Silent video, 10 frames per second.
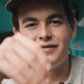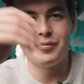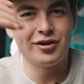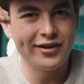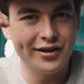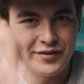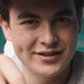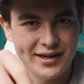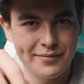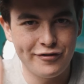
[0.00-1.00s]
wer mir noch nicht auf
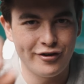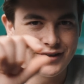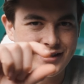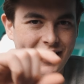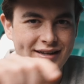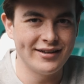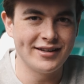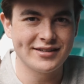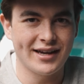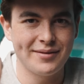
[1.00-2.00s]
Instagram folgt, at
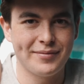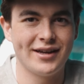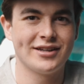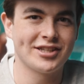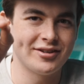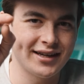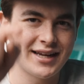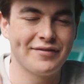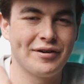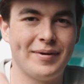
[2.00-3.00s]
Elias Reitmeier, schaut da
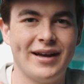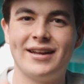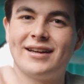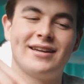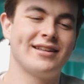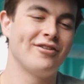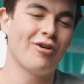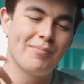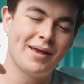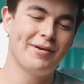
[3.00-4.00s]
gern vorbei. Da kriegt ihr
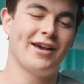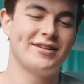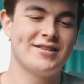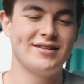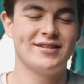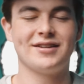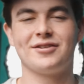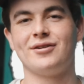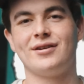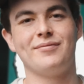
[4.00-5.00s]
noch mehr
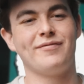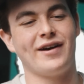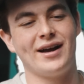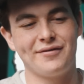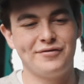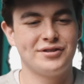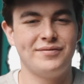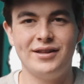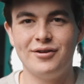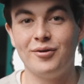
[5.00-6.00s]
Behind-the-Scenes-Eindrücke, Fragen fürs
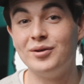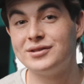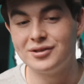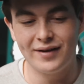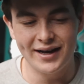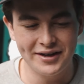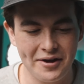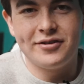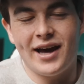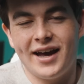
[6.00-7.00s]
Video und so
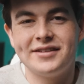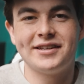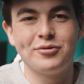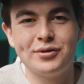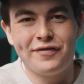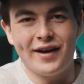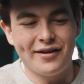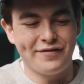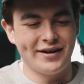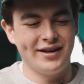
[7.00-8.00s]
weiter. Und eine sehr gute
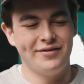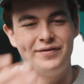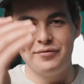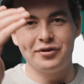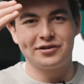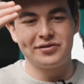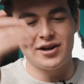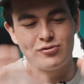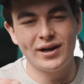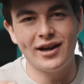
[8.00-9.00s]
Frage fand ich, wie würdest du
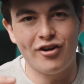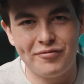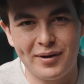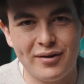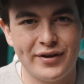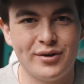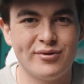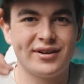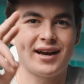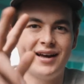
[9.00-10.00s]
deinen Rig aufbauen, wenn du
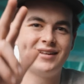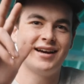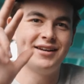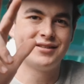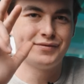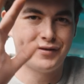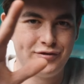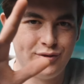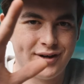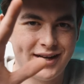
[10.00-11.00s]
nur drei Teile zur Verfügung